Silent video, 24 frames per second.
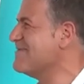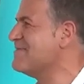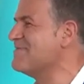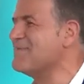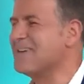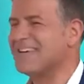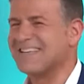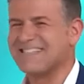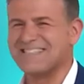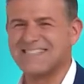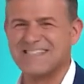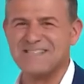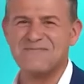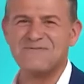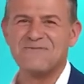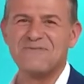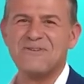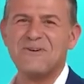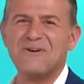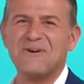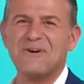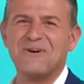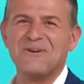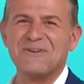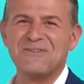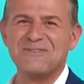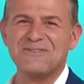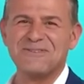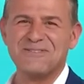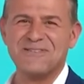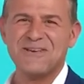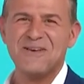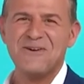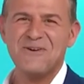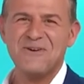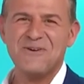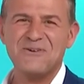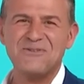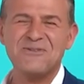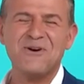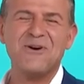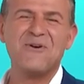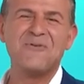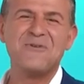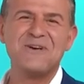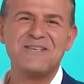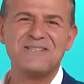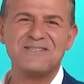Merci Florence, au
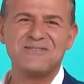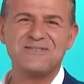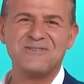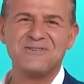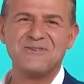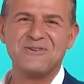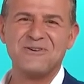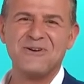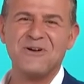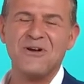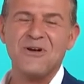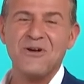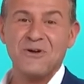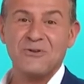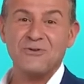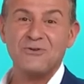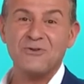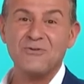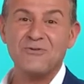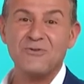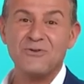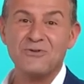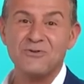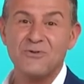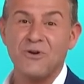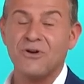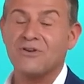nord-ouest euh, de Vesoul.